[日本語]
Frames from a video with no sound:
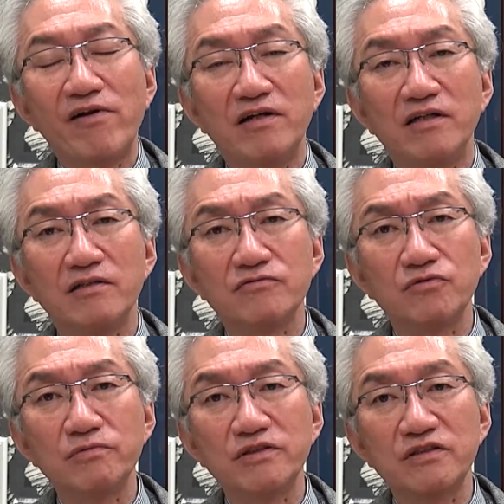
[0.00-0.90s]
えー、
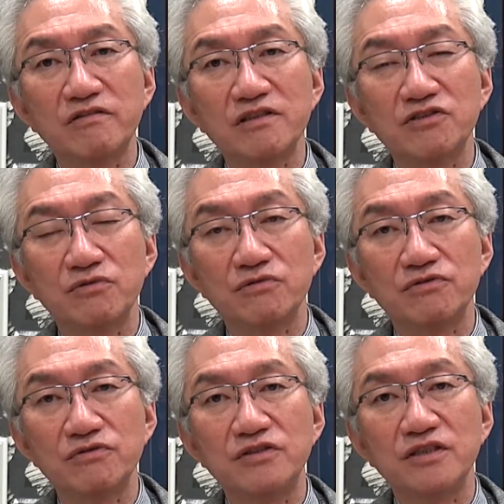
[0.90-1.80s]
ノーベル平和賞を
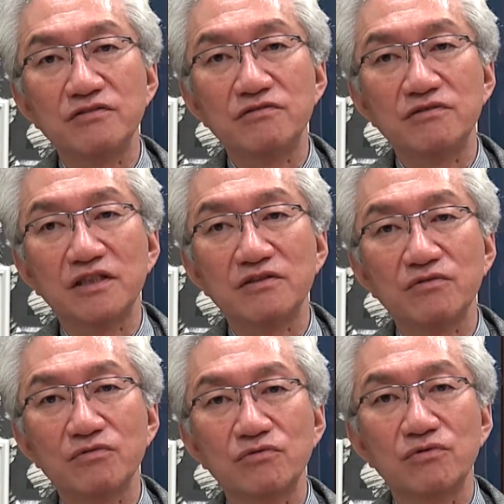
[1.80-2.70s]
推薦するなんて
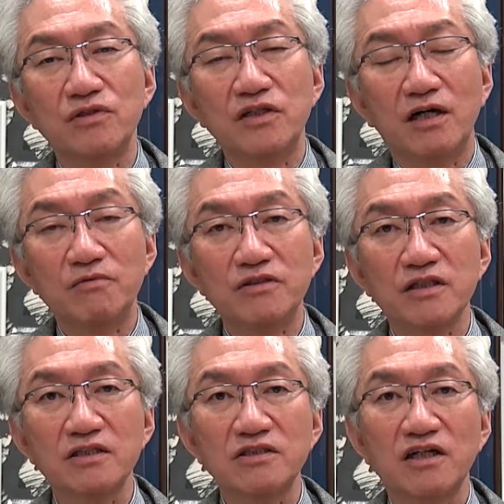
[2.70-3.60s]
ことを安倍さ
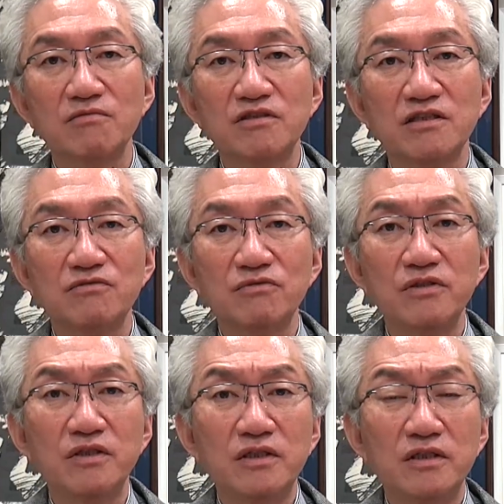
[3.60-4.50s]
んがしたら安倍さんの
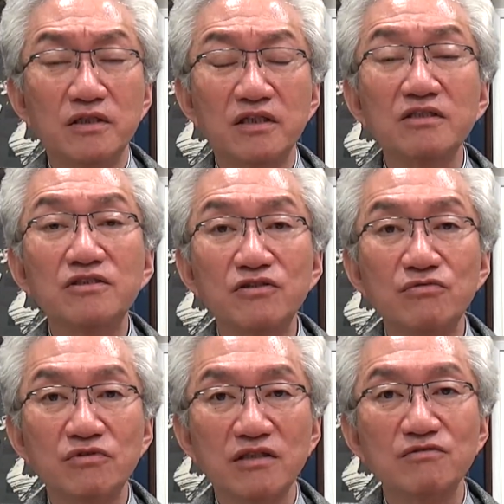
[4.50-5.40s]
見識
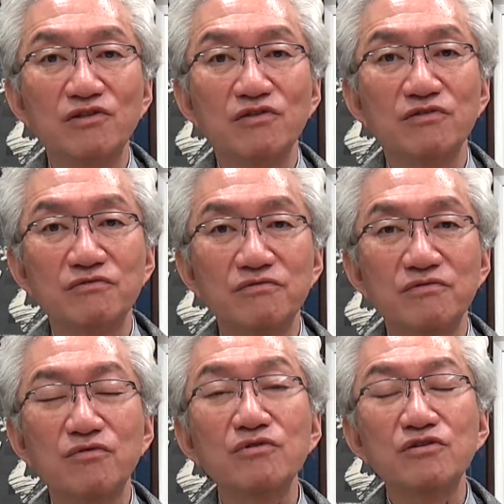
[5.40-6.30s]
を疑うよ
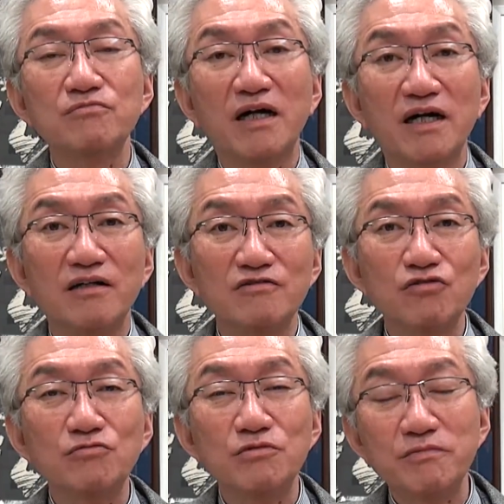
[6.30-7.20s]
という、まあ、
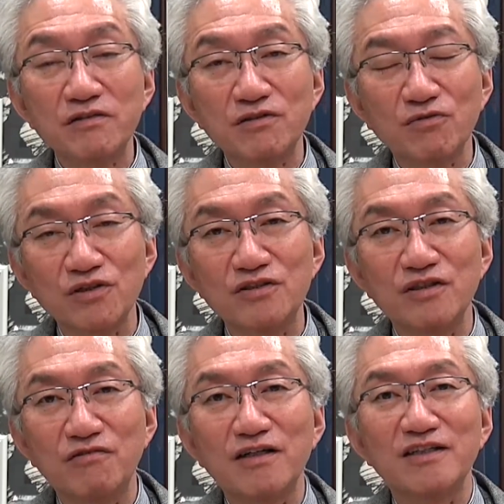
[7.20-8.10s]
そういう文脈でこれ言っ
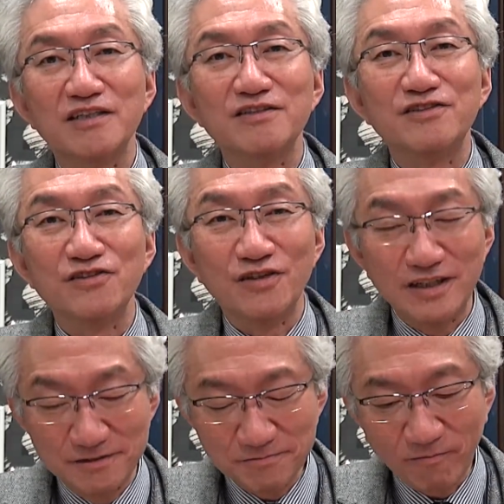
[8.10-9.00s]
てるわけなんですよね。